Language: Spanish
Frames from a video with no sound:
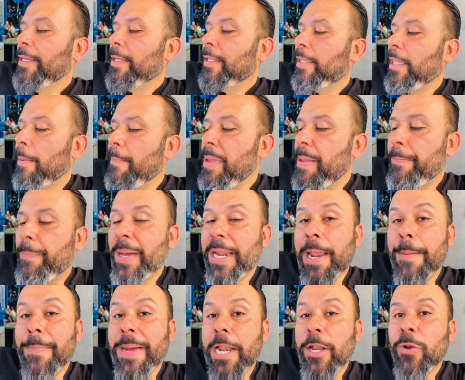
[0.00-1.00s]
También
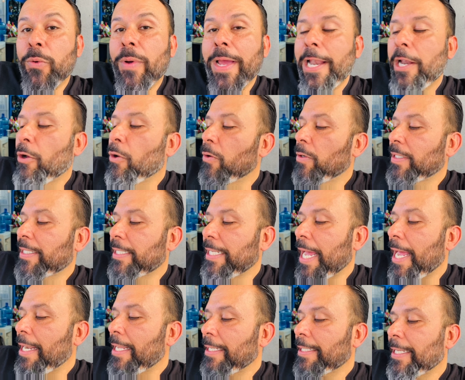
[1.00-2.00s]
para Manuel
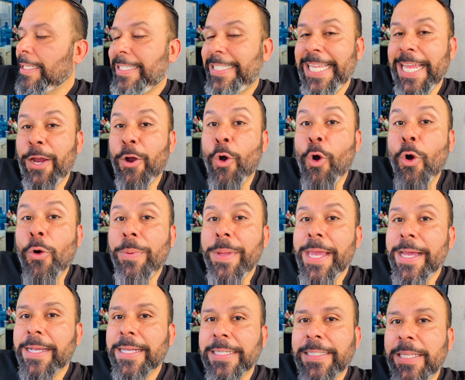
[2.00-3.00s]
González
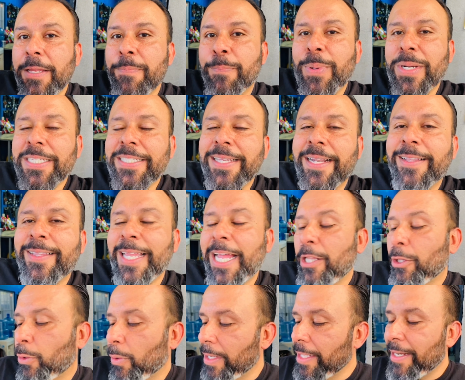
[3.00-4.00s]
Segovia, que siempre está al
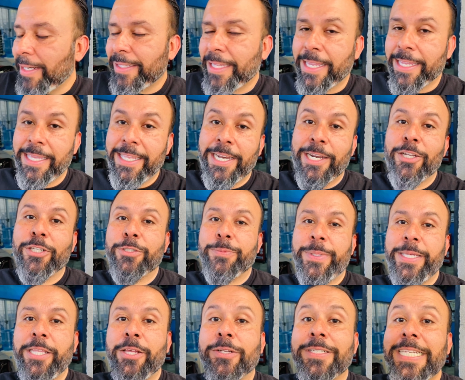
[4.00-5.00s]
tanto ahí del taller y los
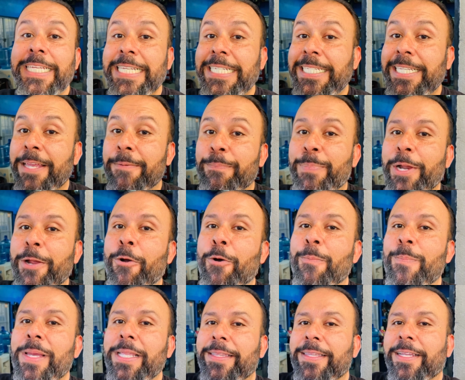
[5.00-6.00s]
videos y siempre
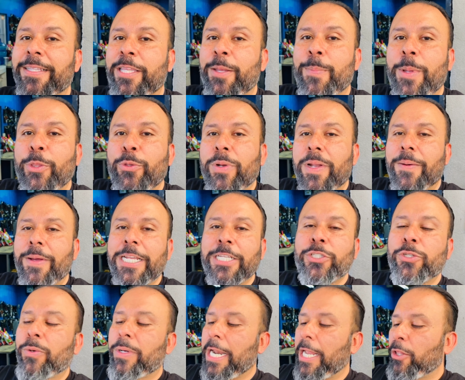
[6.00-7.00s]
comenta. Te mando un
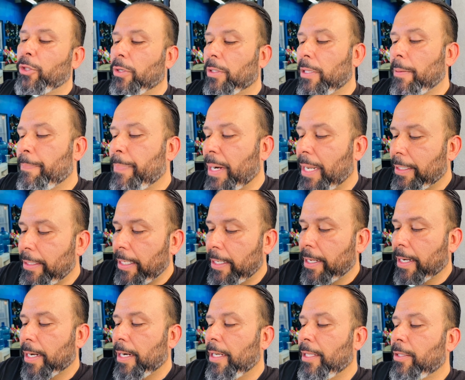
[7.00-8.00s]
abrazo grandote para ti,
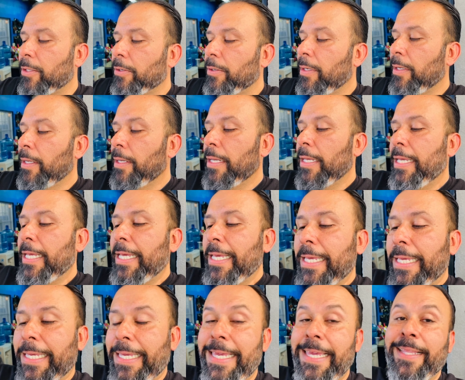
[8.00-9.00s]
carnalito.
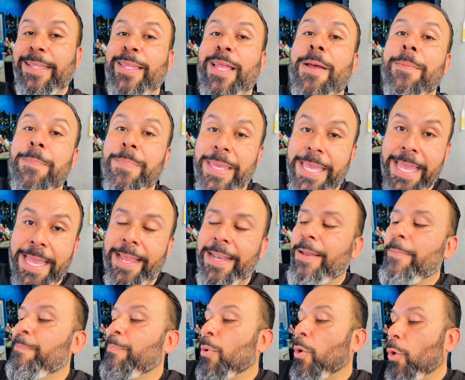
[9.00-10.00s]
Y también,
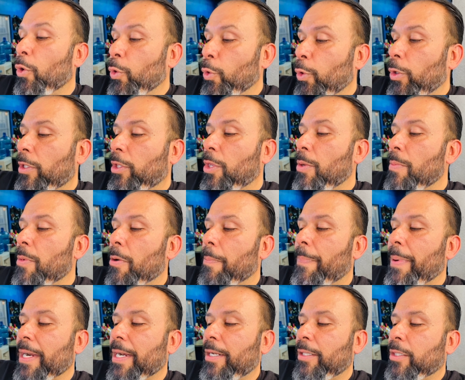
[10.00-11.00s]
por último,
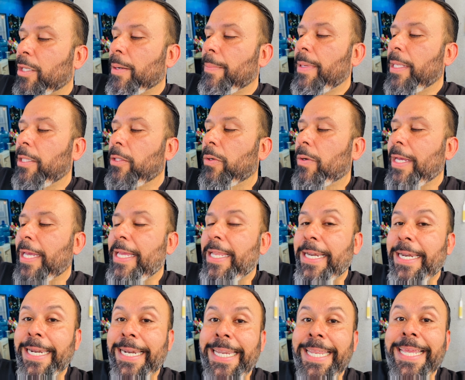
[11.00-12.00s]
para el tremendo
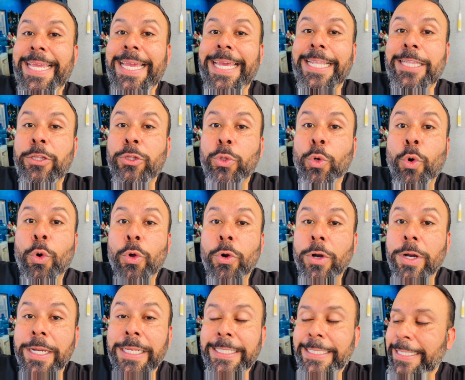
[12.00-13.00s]
Enrique
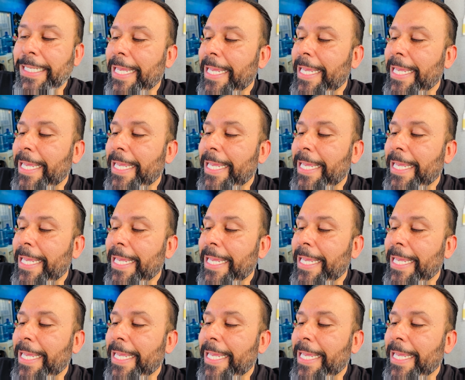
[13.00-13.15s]
Torres.